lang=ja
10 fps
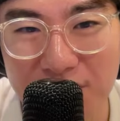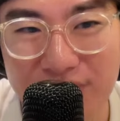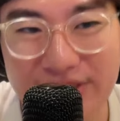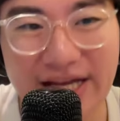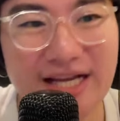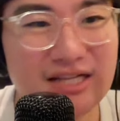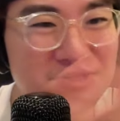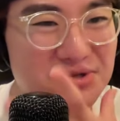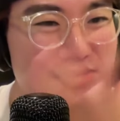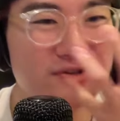なんか
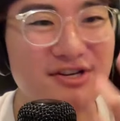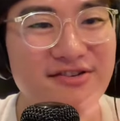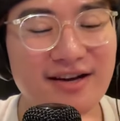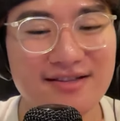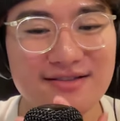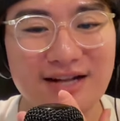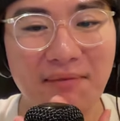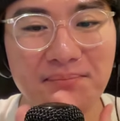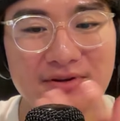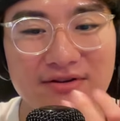ちょっとこのニュアンス、
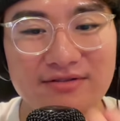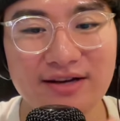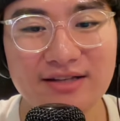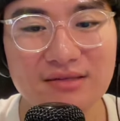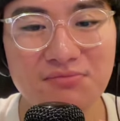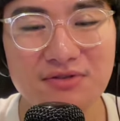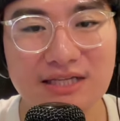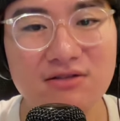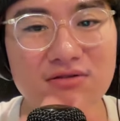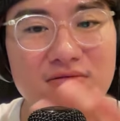ラップのニュアンスも
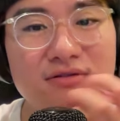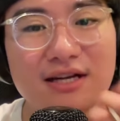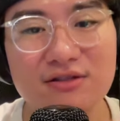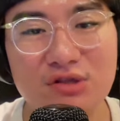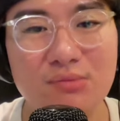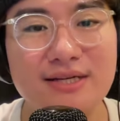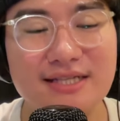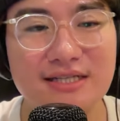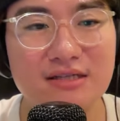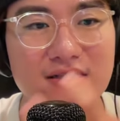さ、ちょっと普段の智也
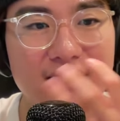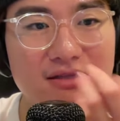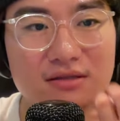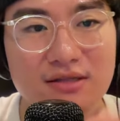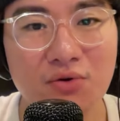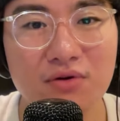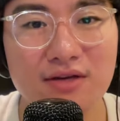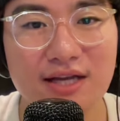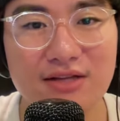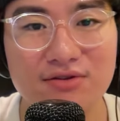じゃなくて、本
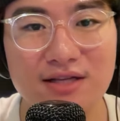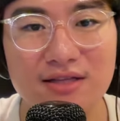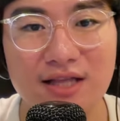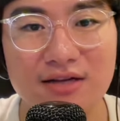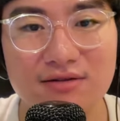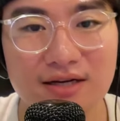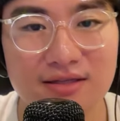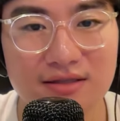家に寄せてる感